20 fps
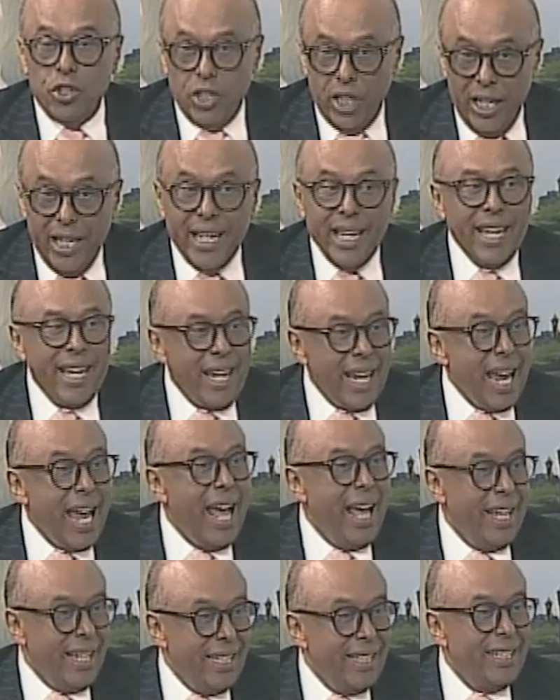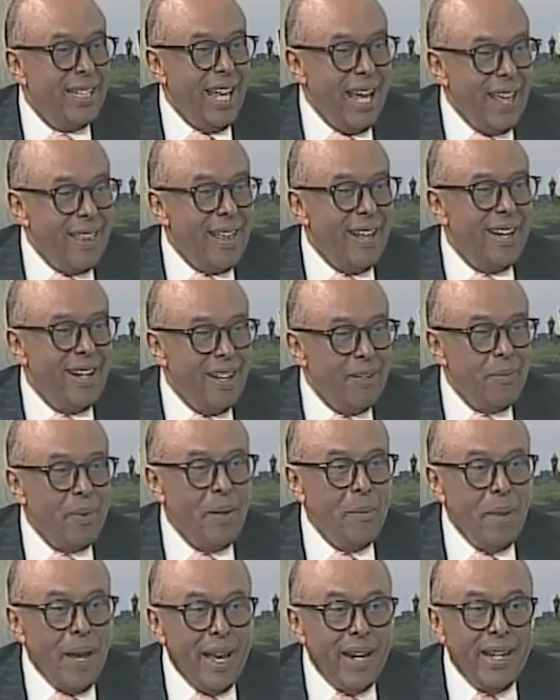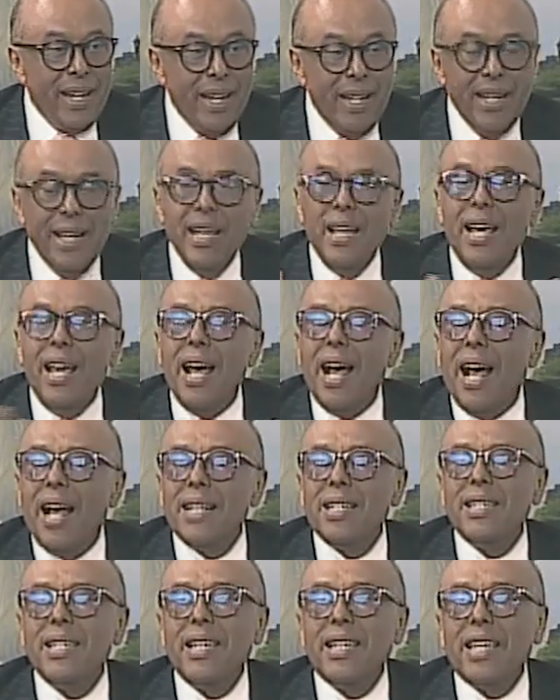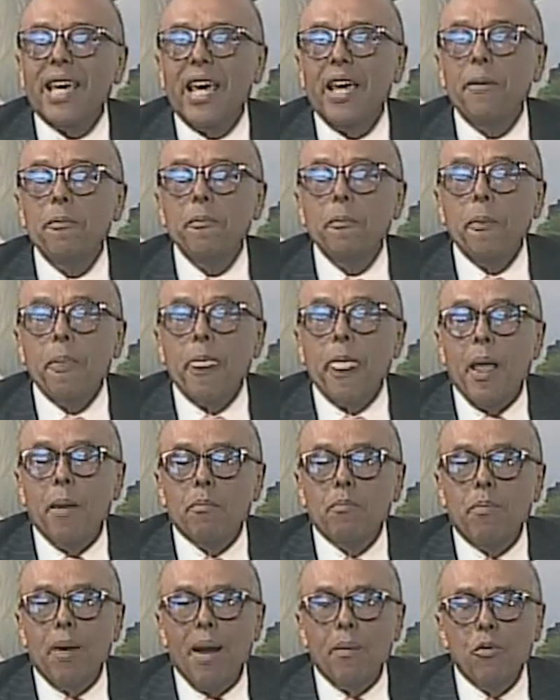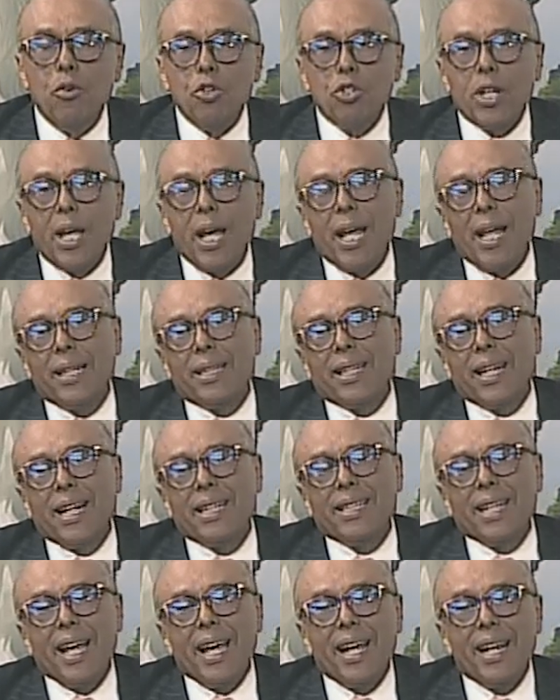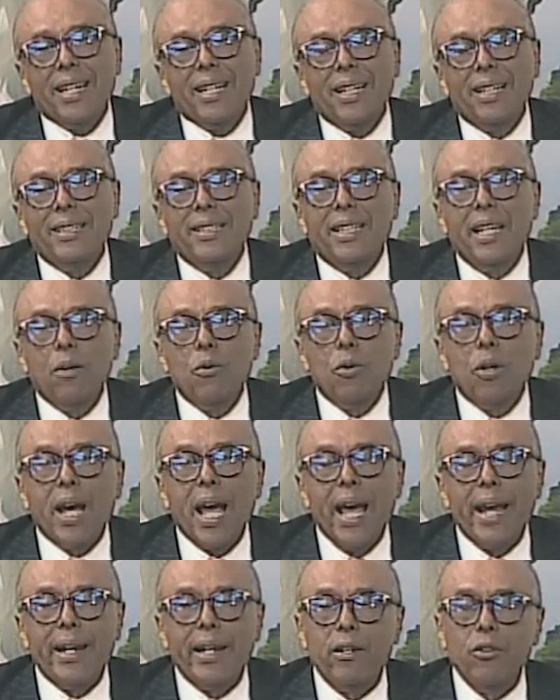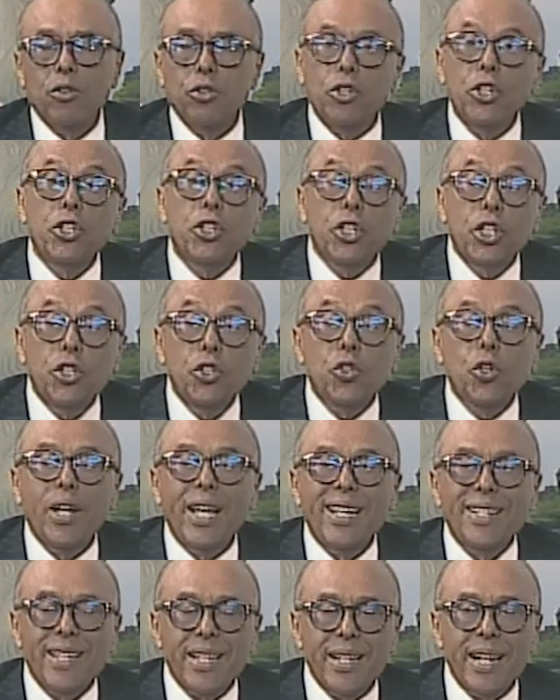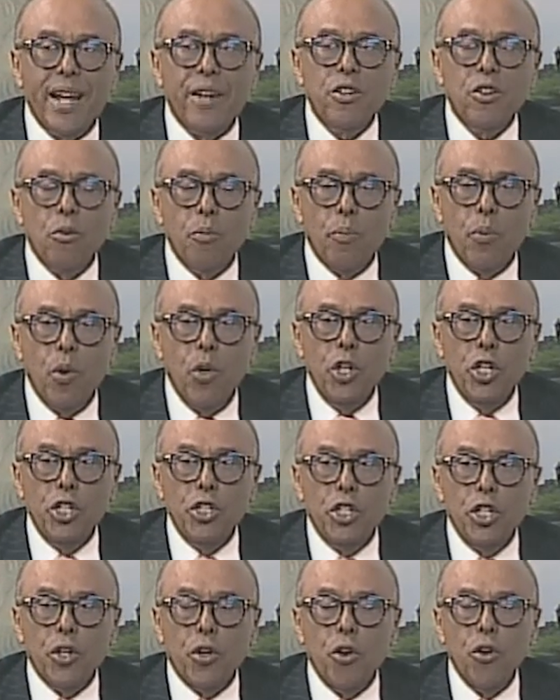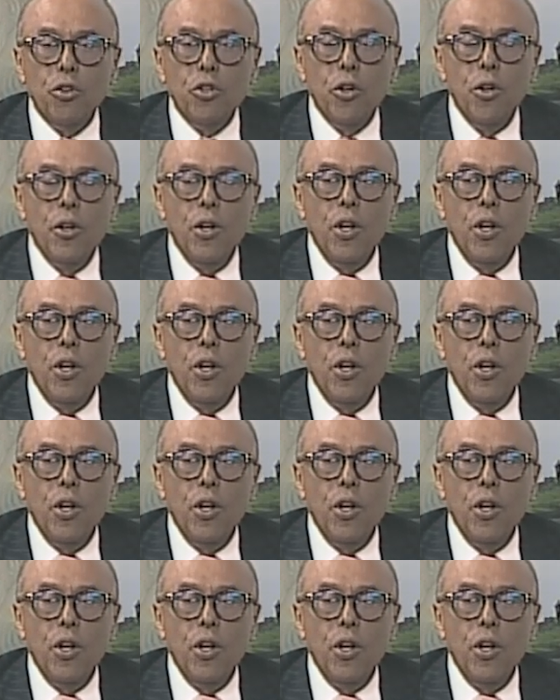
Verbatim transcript: Siguen agendadas las primarias, así que vamos a tratar de hurgar en los distintos escenarios políticos.